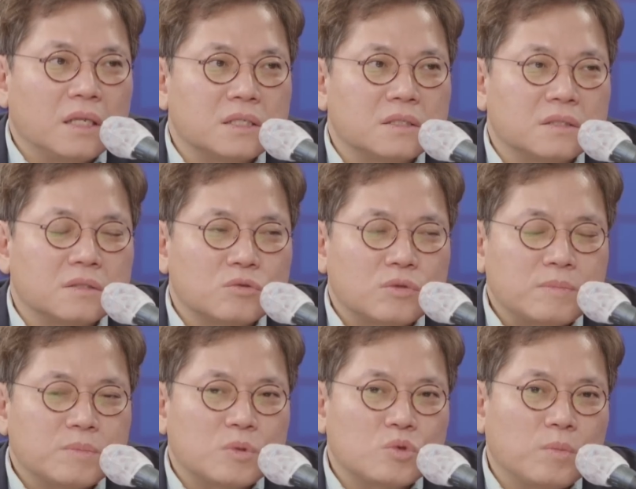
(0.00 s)
내지는
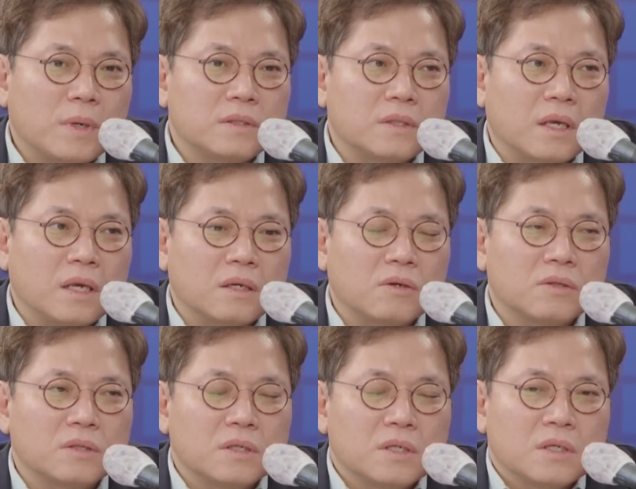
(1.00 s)
초반대
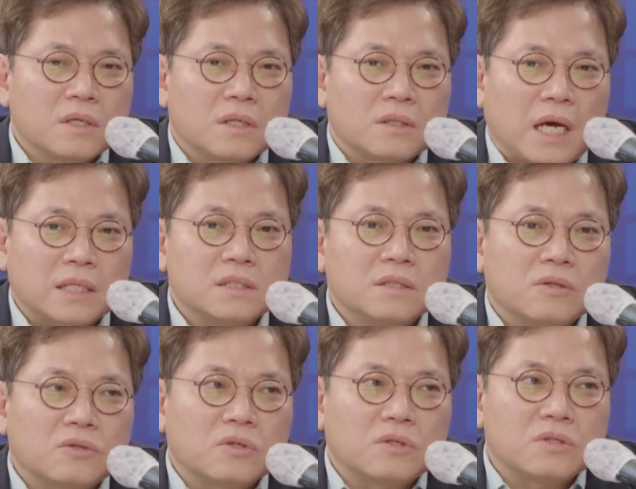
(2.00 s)
그런 낮은
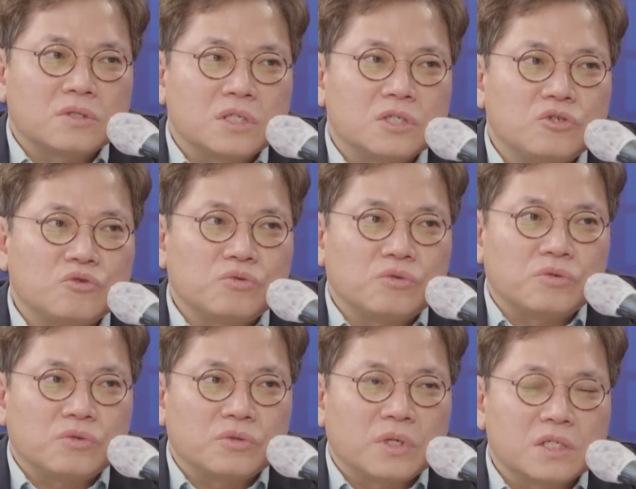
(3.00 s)
어떤 그런 지지율
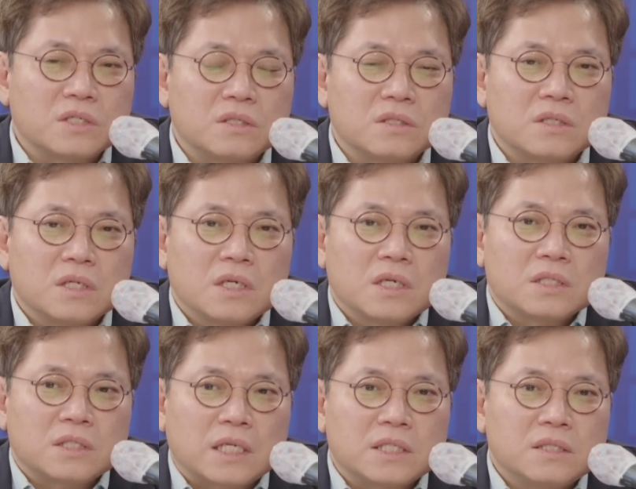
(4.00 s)
음. 내지는
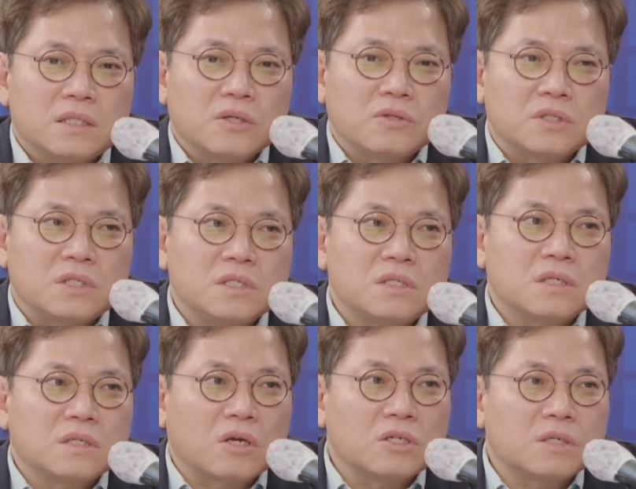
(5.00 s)
자신들이 어떤
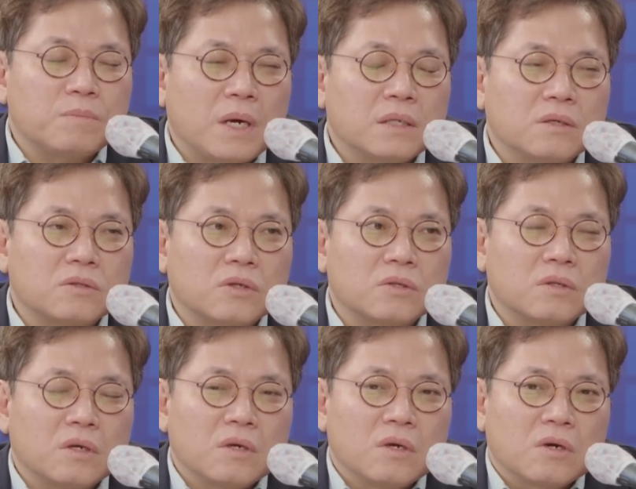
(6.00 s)
지지층을 결집하는 어떤
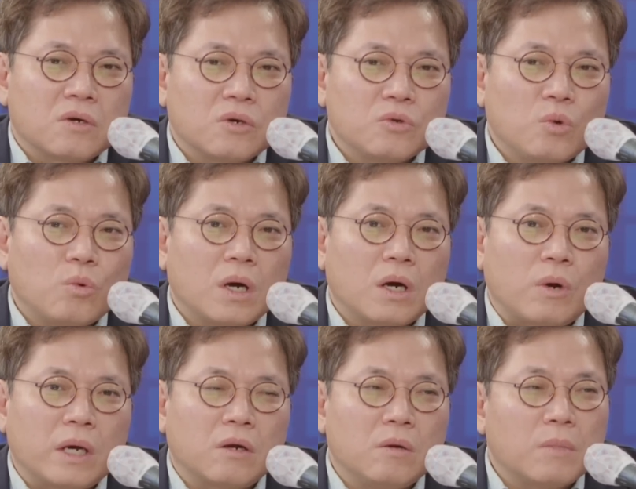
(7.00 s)
그런 효과가
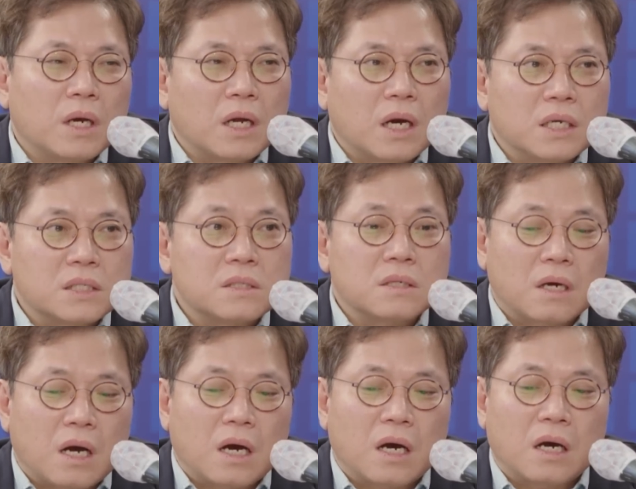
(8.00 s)
과연 얼마나
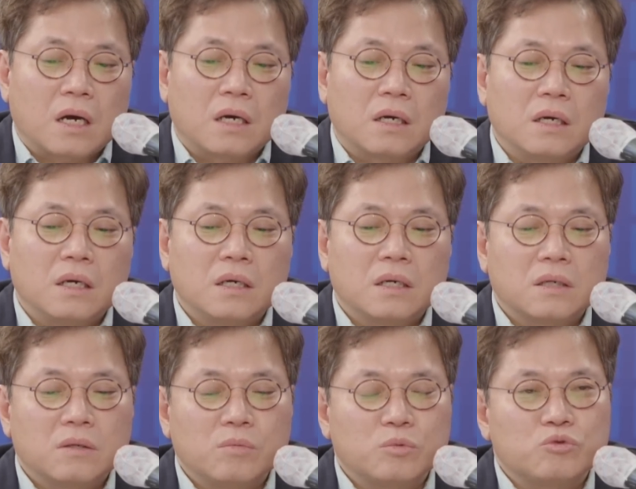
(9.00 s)
있을까? 네. 아,
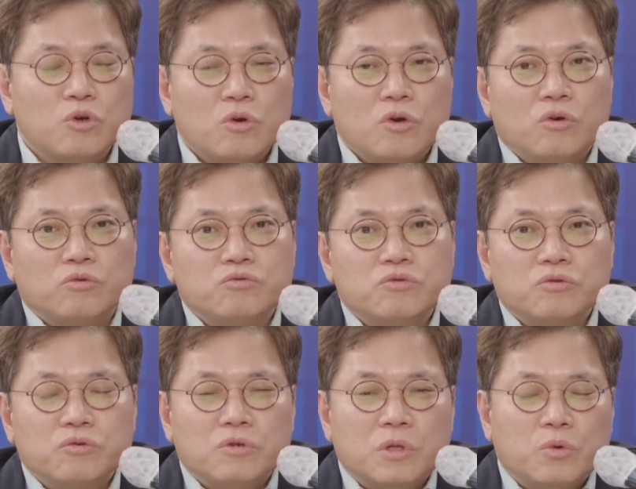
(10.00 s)
그리고
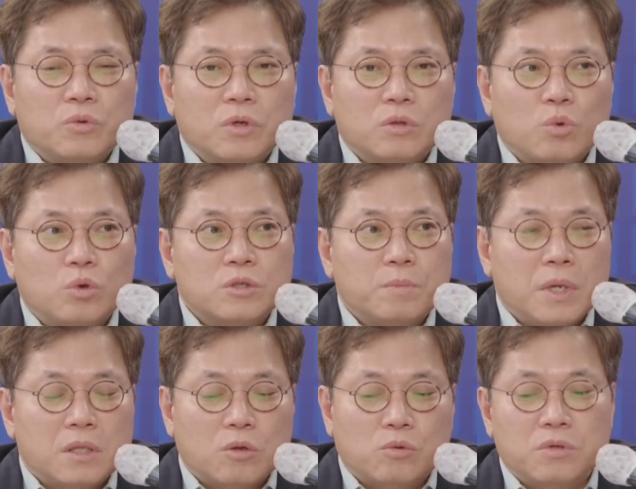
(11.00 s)
윤석열 대통령이
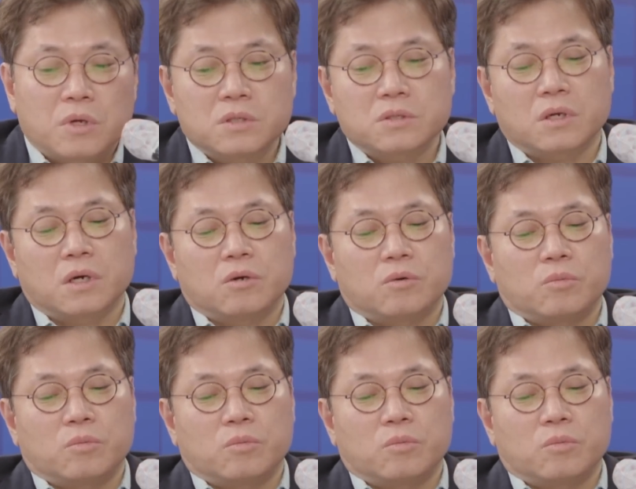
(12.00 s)
도어스팽 때도 그런 얘기를 했잖아요.